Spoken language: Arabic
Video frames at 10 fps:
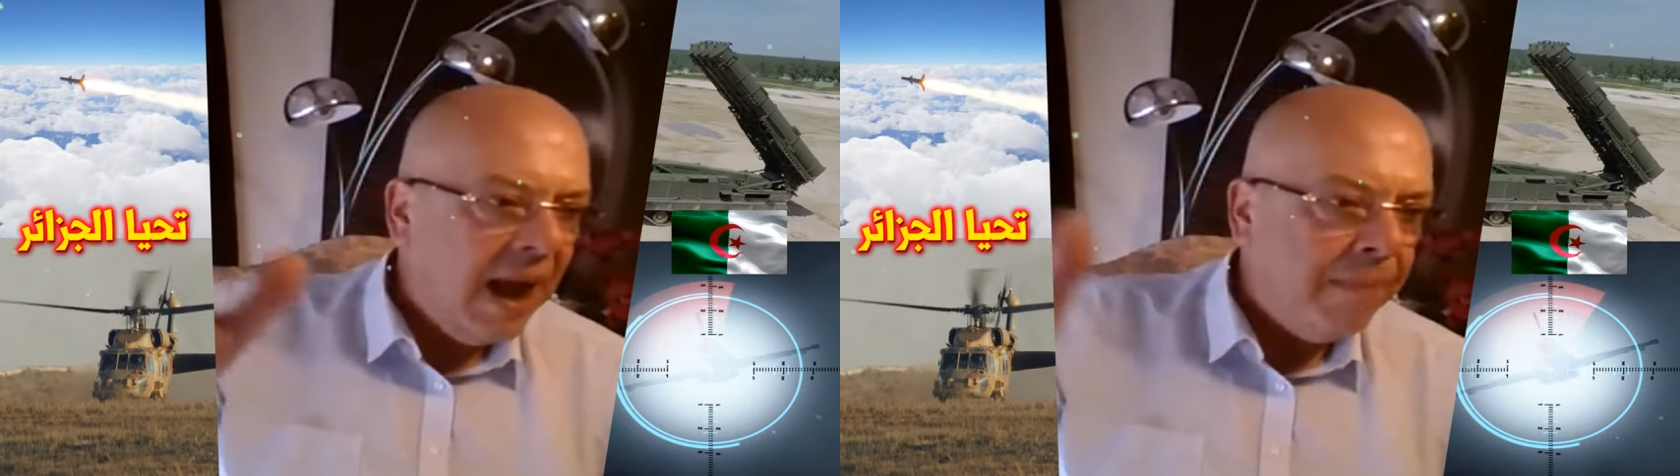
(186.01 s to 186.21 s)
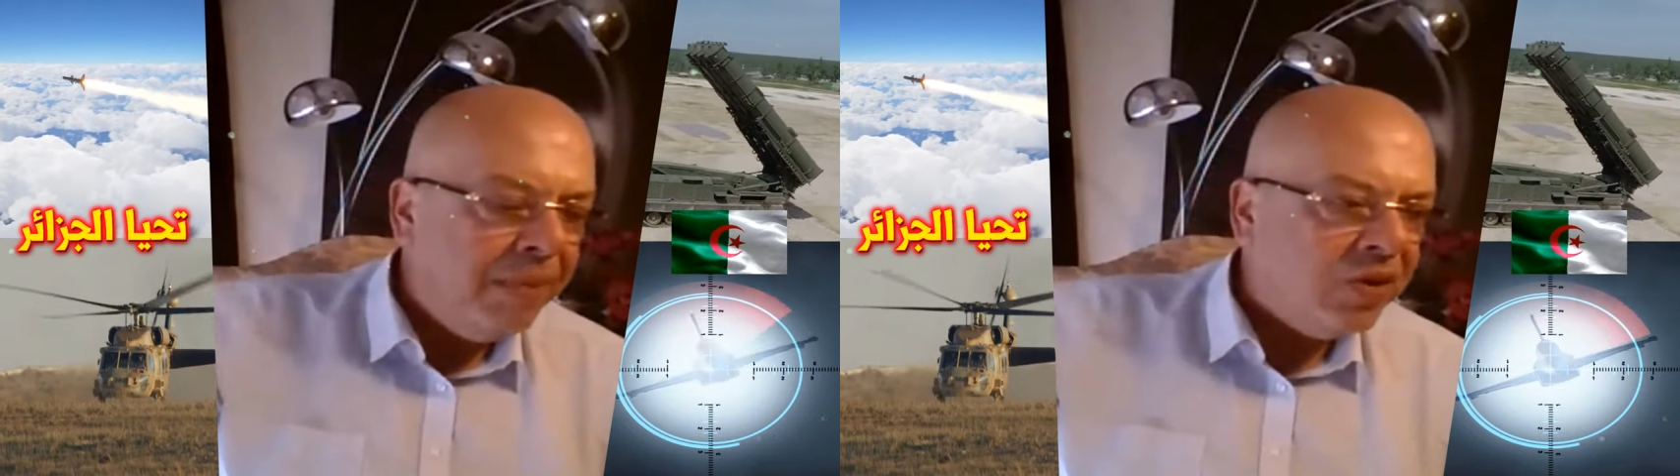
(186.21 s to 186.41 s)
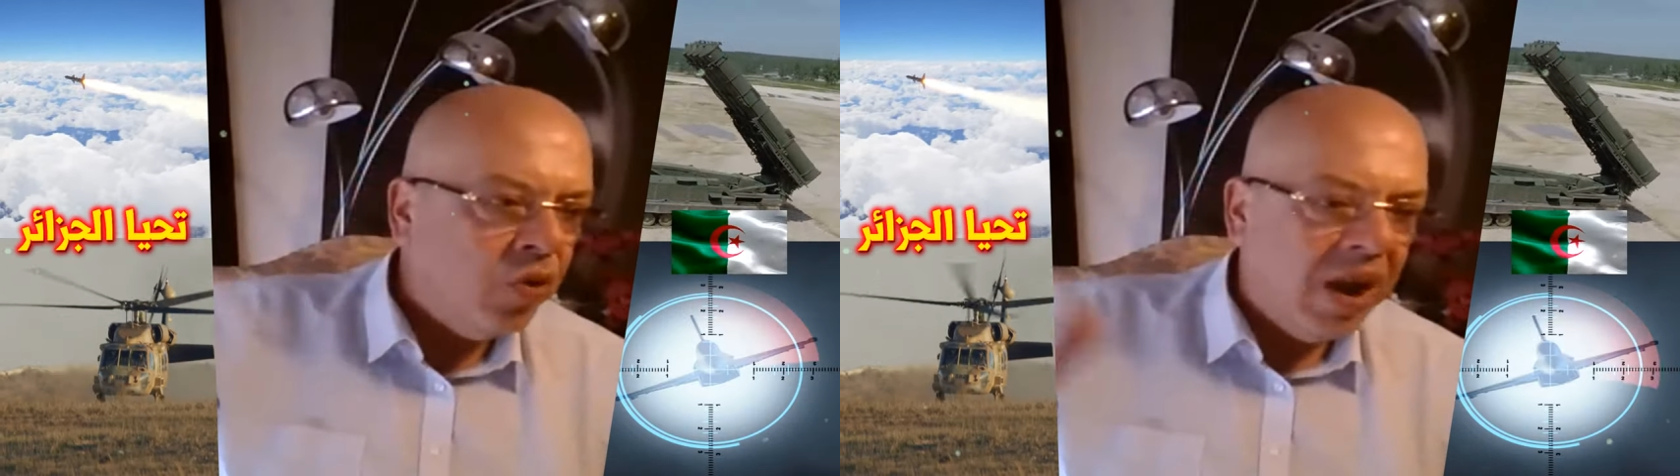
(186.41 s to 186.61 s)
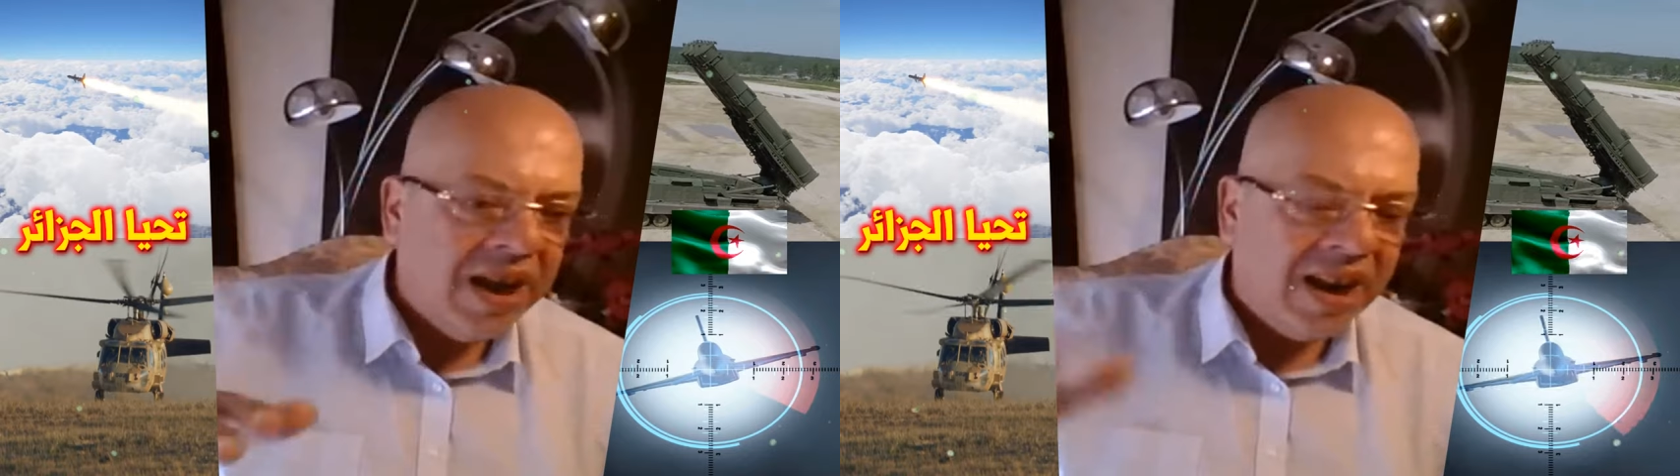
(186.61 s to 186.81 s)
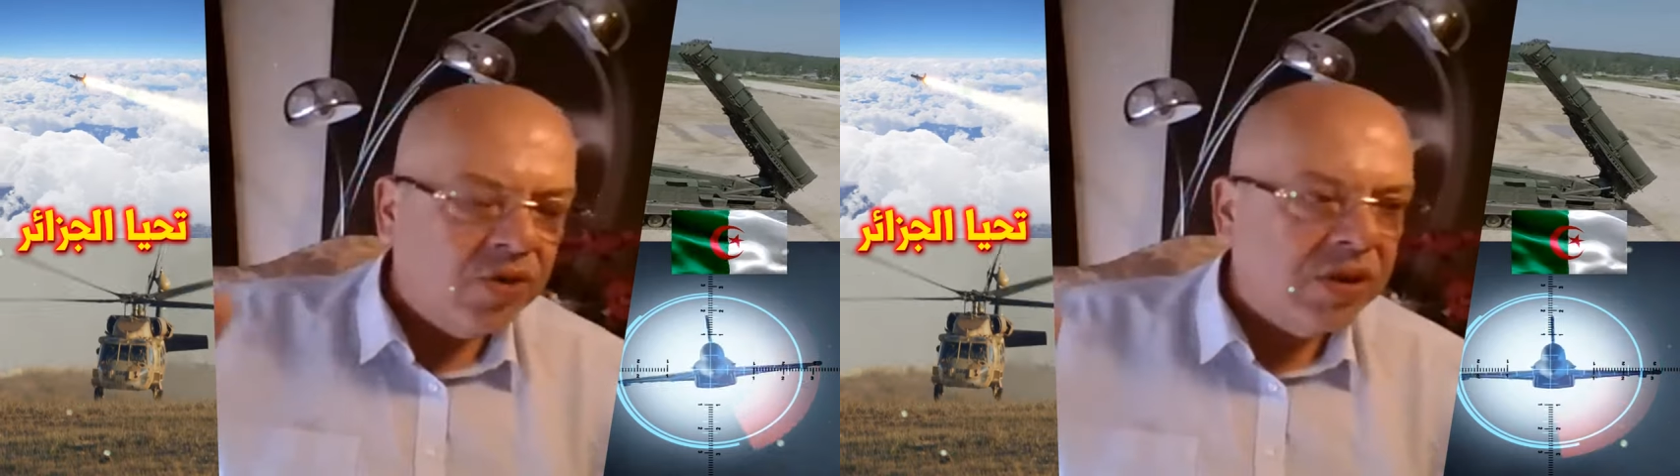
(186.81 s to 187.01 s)
حبيتو ولا
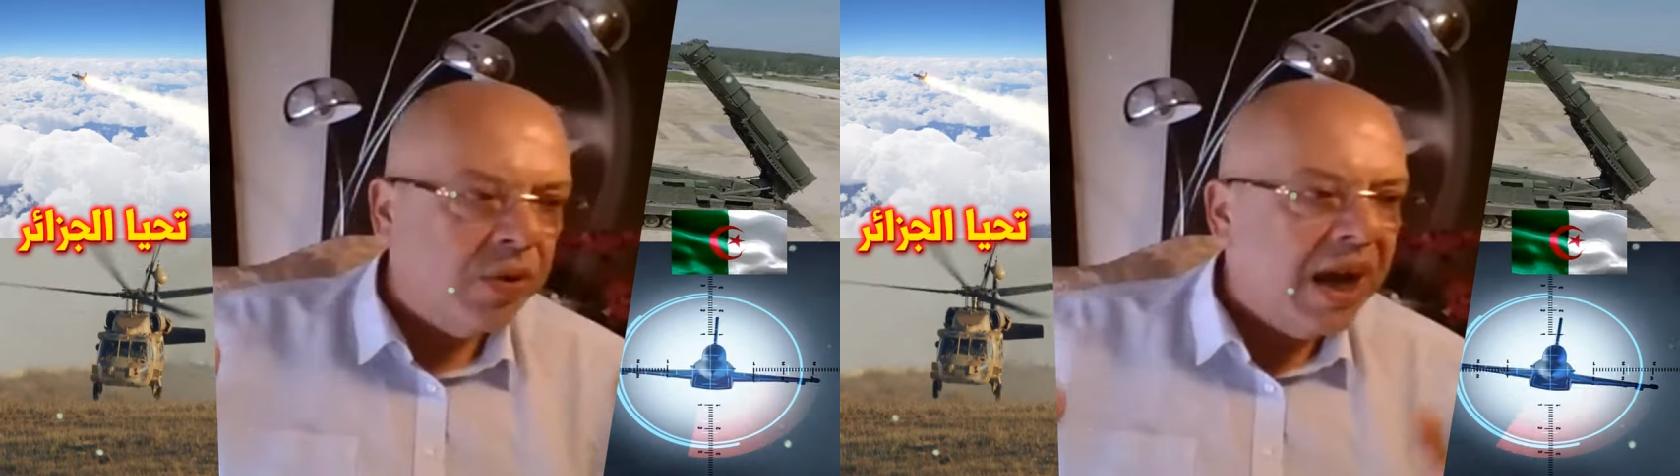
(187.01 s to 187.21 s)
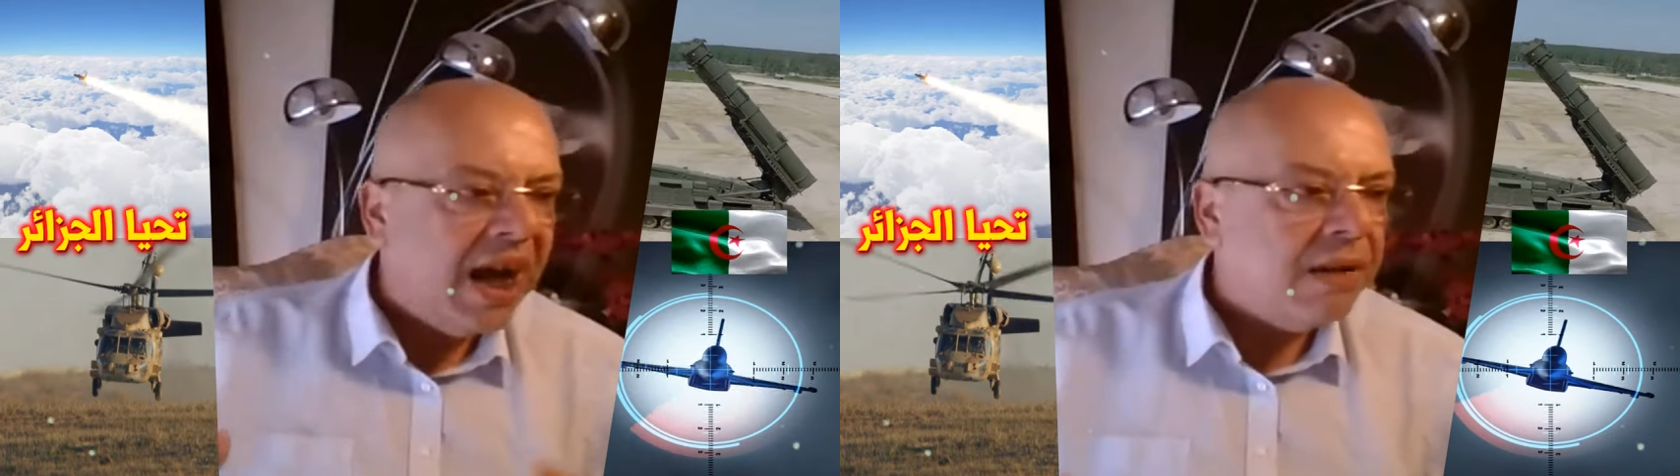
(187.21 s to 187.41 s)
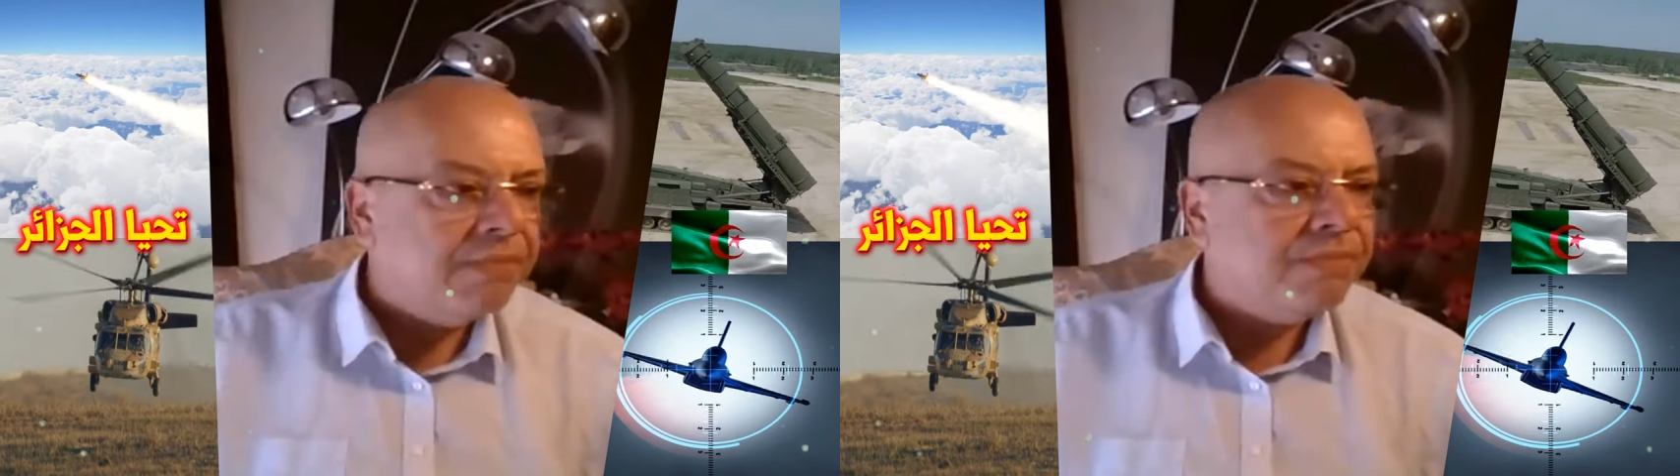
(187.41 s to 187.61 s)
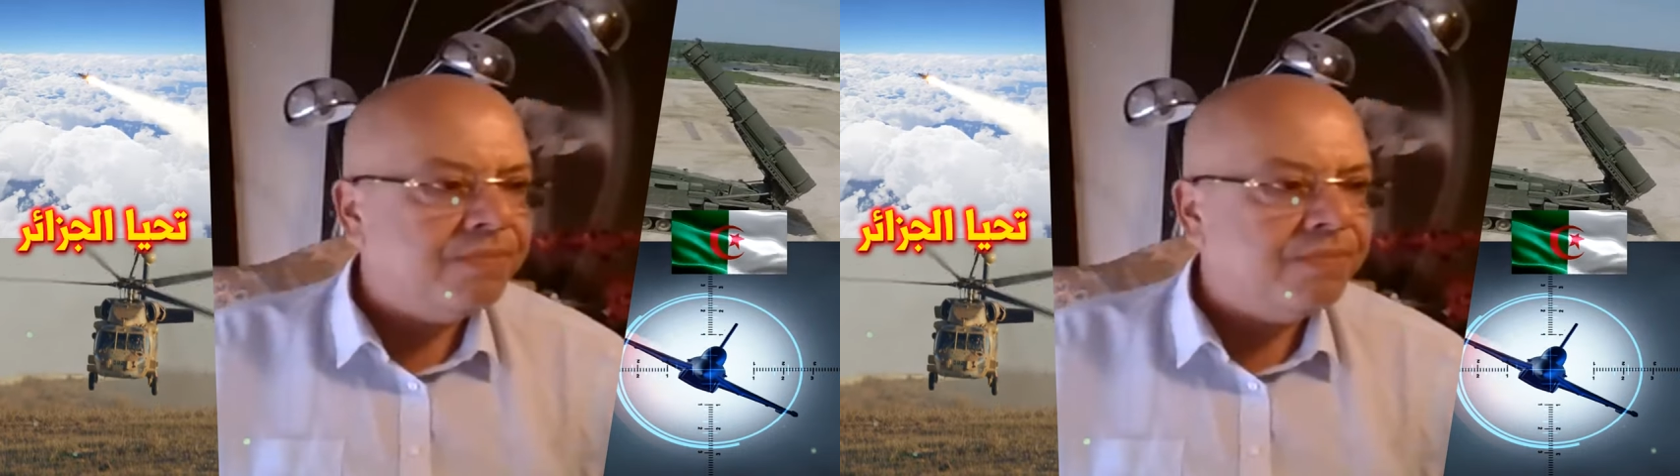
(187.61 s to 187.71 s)
كرهتو هذا هو العالم